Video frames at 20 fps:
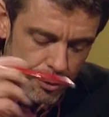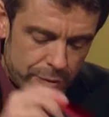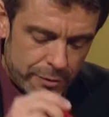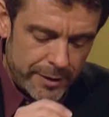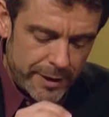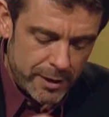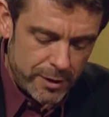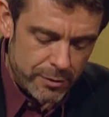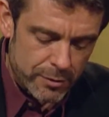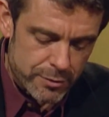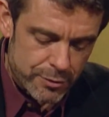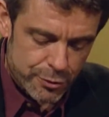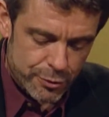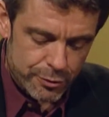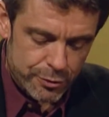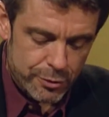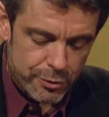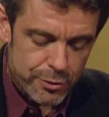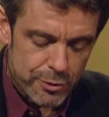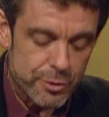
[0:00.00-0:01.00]
de vacances de
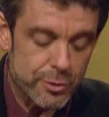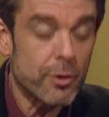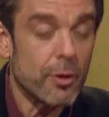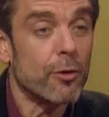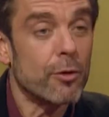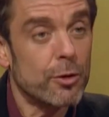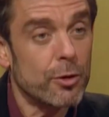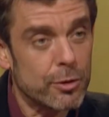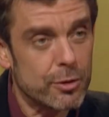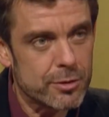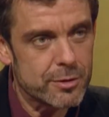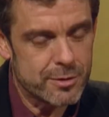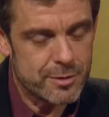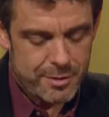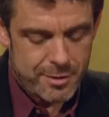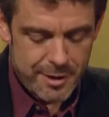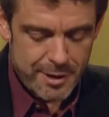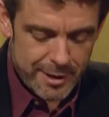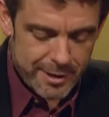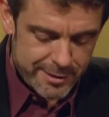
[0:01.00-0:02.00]
noces en Corse.